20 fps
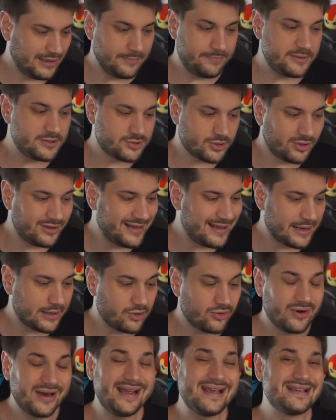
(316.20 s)
pistole
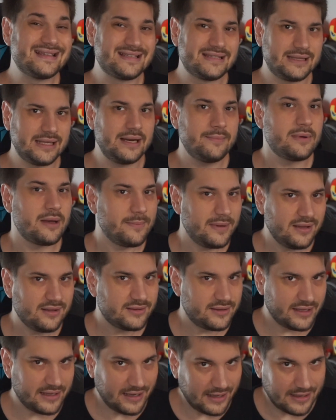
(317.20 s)
erano
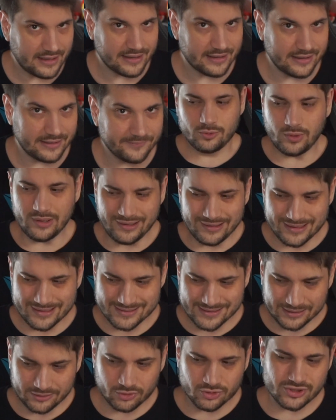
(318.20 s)
estremamente rare, quindi è
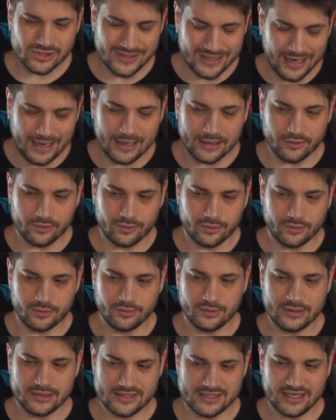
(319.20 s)
stato strano
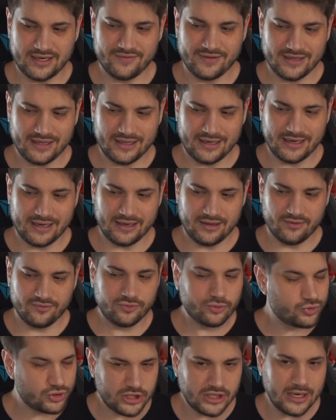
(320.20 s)
iniziare a vedere
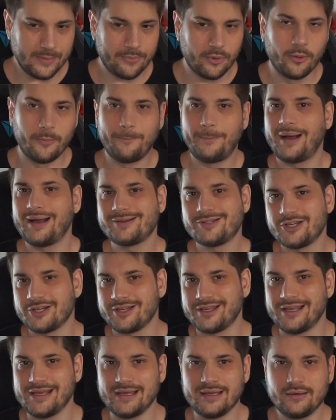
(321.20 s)
fucili a pompa,
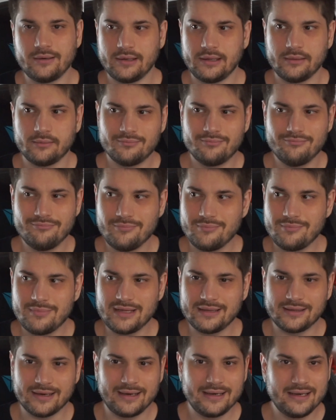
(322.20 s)
cecchini,
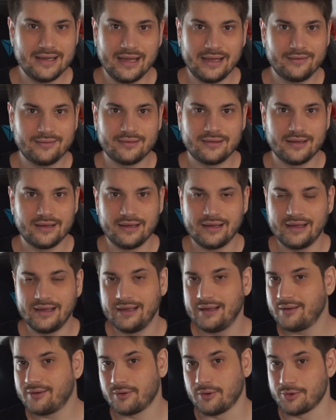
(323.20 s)
mitragliette
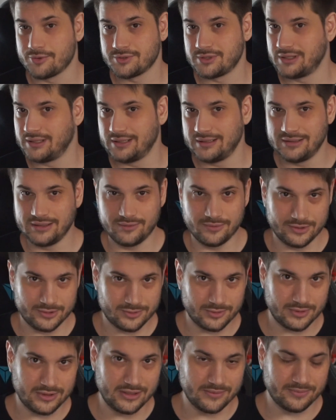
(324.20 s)
e cose di
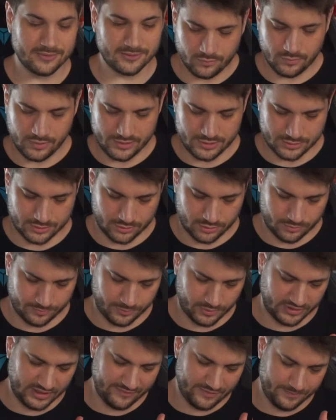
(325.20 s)
questo tipo. Questo non
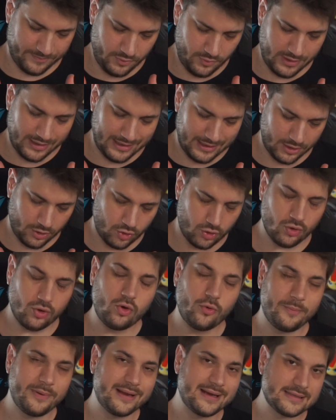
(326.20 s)
portava più alla
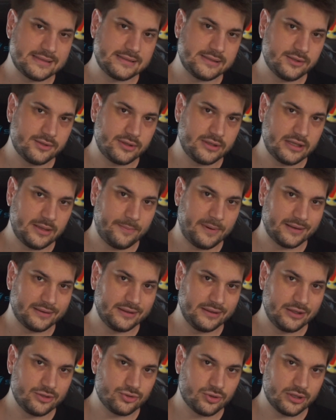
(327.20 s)
cooperazione da
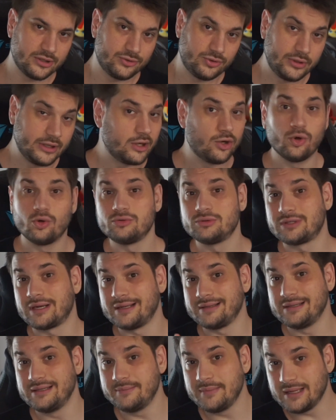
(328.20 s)
parte dei giocatori con
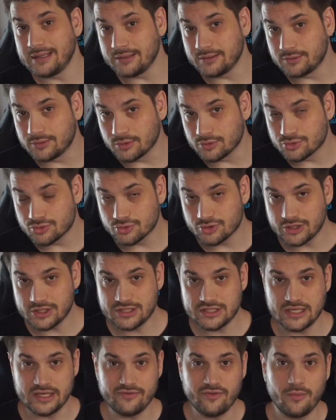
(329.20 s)
tradimento
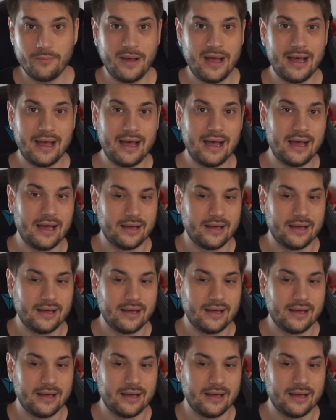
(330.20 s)
successivo, ma a